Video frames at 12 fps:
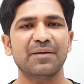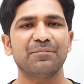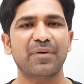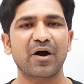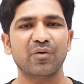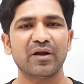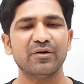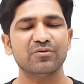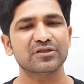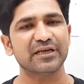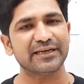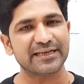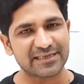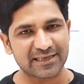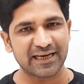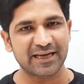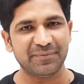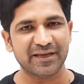कंपाउंड है उसके टेस्ट
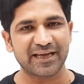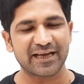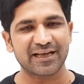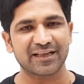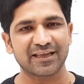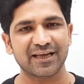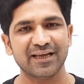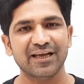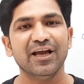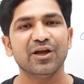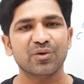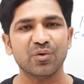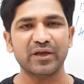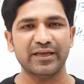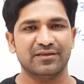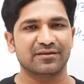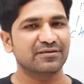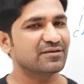के लिए भी किया जाता है क्योंकि
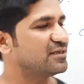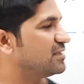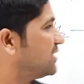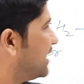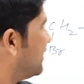सी सी